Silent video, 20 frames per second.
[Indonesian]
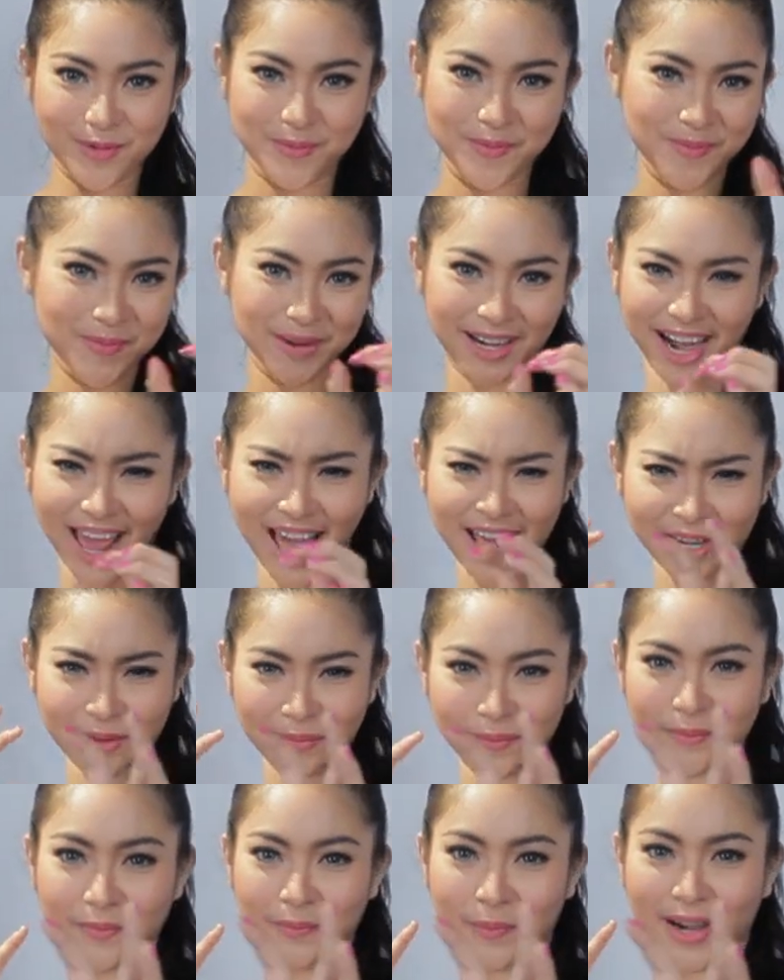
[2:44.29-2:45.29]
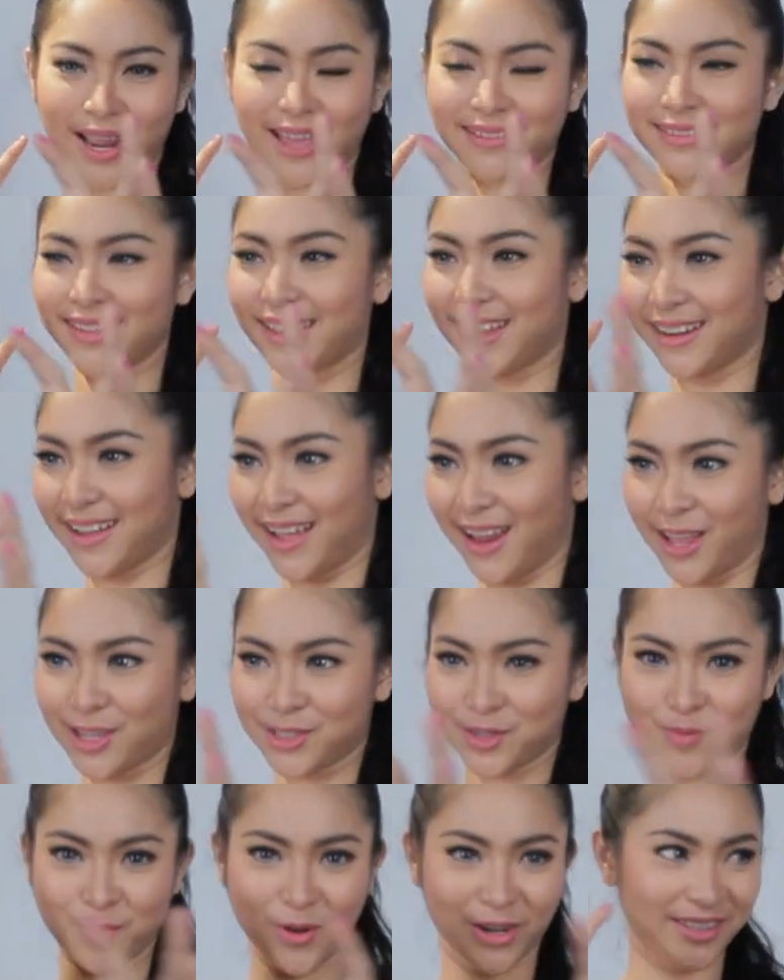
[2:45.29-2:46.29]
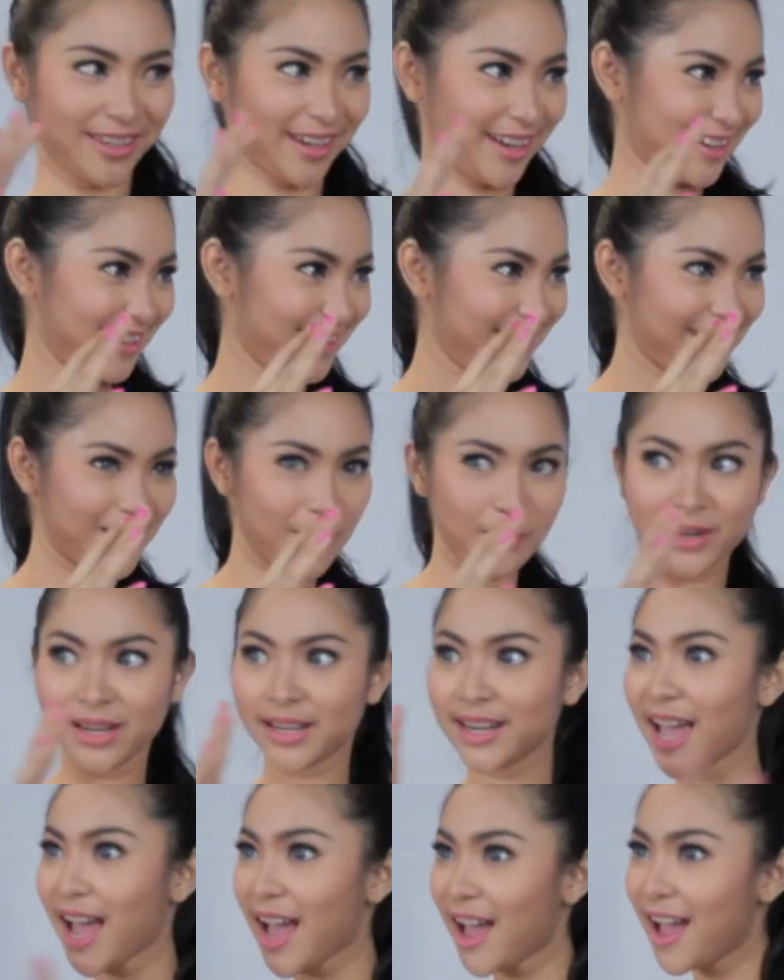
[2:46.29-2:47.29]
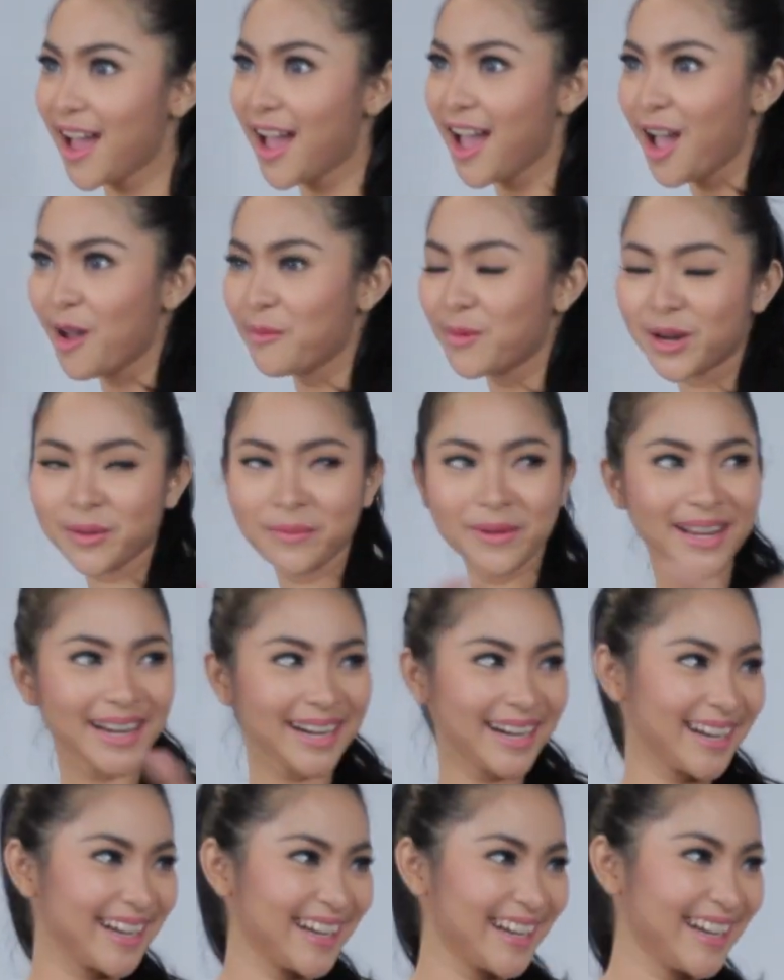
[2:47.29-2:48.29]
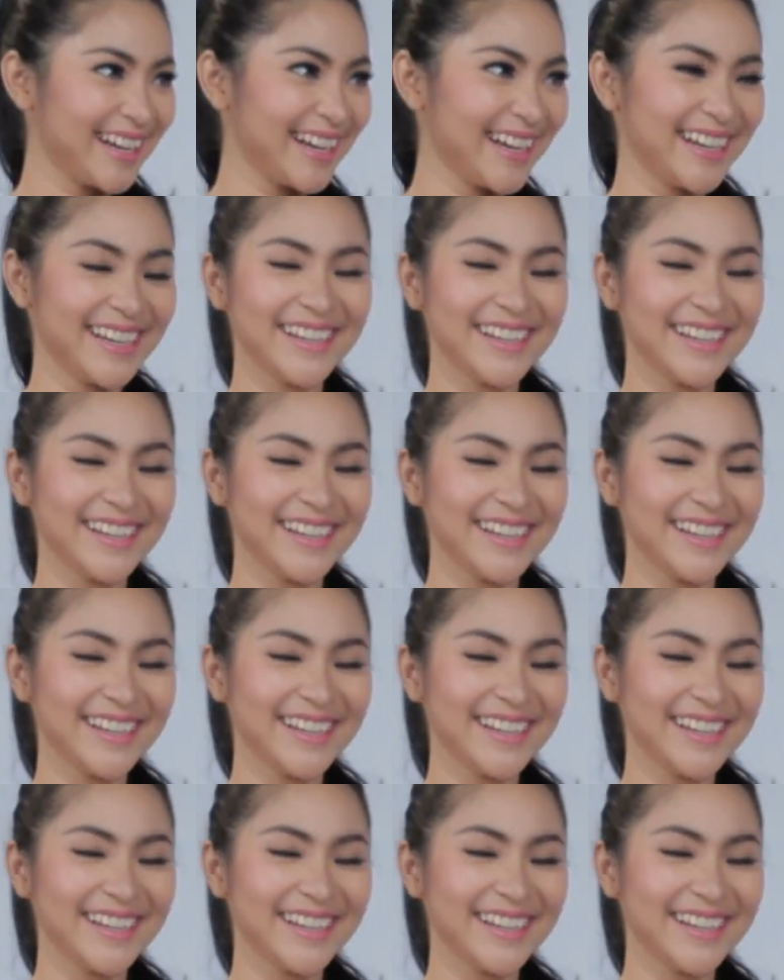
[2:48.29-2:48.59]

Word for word: menarik perhatian kalian semuanya. Bener gak? Bener-bener?